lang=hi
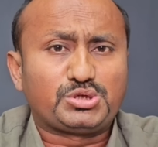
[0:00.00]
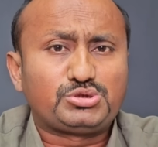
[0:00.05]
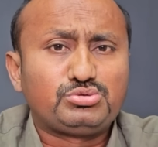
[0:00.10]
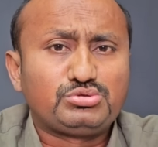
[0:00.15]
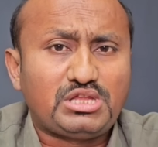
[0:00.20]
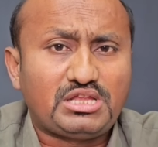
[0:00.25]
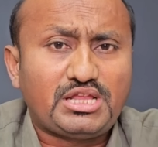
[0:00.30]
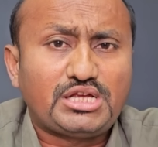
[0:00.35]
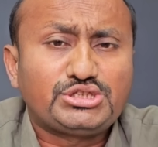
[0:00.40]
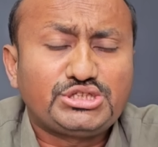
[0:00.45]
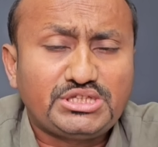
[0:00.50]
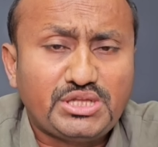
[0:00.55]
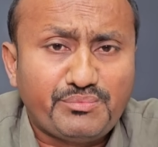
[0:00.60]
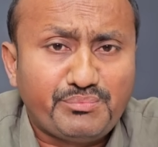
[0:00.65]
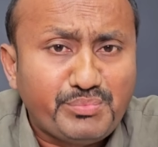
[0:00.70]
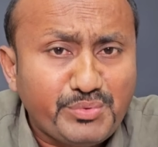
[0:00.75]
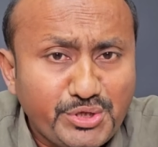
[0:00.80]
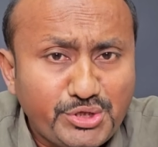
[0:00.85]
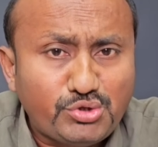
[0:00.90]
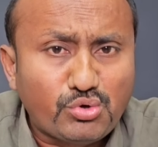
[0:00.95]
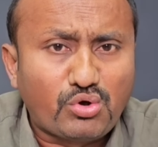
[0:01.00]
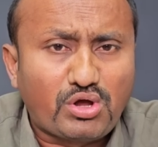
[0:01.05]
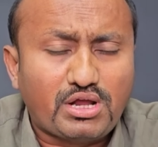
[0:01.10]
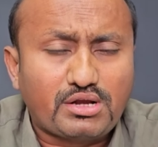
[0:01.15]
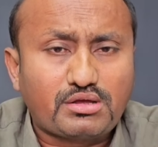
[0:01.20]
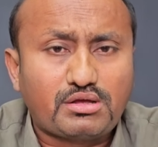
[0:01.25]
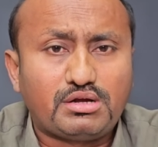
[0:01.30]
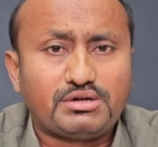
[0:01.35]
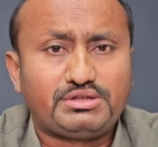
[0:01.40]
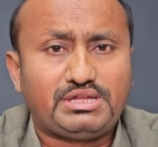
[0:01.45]
वसुंधरा राजे ने वीटो
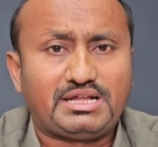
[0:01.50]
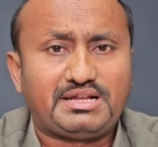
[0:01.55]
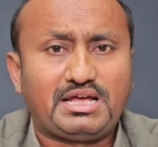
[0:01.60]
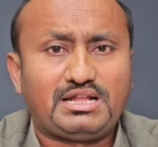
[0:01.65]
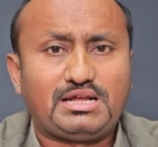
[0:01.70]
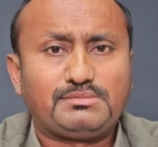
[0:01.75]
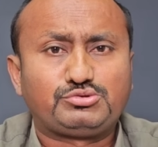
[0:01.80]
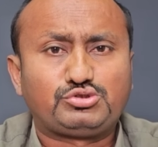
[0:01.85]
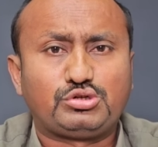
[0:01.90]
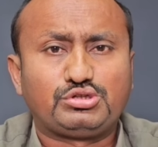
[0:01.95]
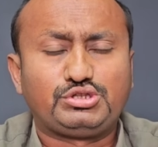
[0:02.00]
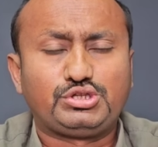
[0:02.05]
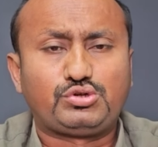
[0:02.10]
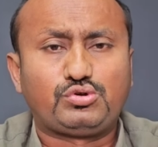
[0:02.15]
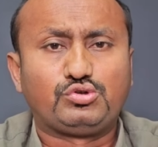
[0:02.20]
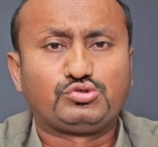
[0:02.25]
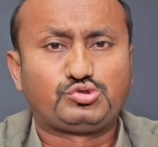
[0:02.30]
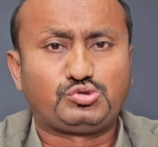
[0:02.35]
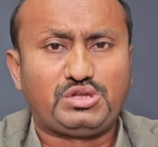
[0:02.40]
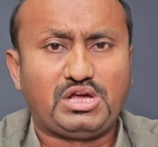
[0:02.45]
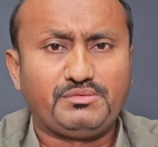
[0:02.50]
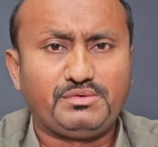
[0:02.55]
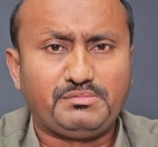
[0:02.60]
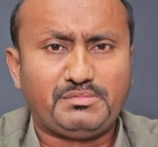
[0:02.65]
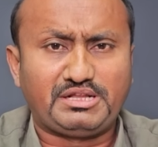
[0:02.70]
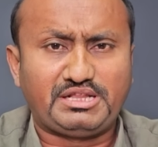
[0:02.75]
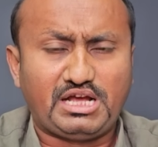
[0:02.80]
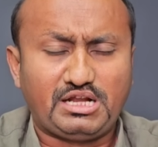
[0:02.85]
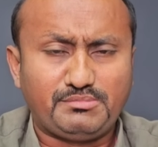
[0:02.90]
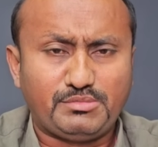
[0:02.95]
कर कर दानाराम चौधरी को चुनावी
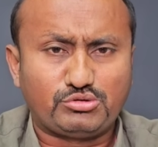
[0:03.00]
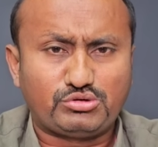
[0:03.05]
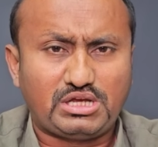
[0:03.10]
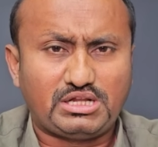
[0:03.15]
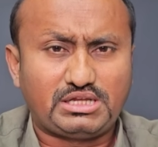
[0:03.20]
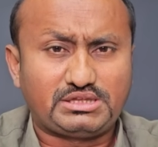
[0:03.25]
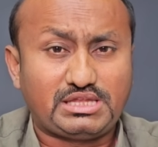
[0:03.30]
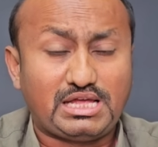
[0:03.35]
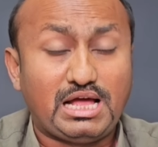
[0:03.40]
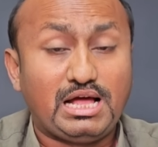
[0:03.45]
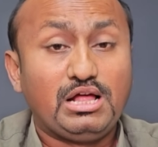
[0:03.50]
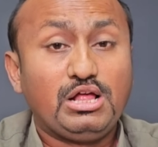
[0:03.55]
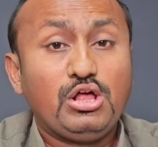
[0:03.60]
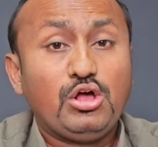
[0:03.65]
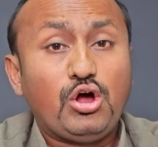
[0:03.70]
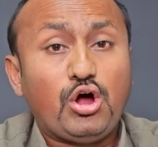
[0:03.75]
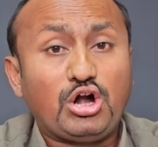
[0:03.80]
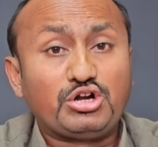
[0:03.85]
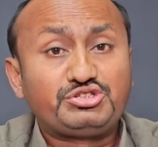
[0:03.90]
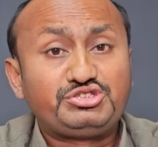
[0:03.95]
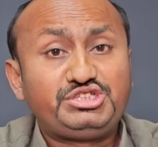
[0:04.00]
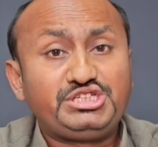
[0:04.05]
मैदान में उतारा था और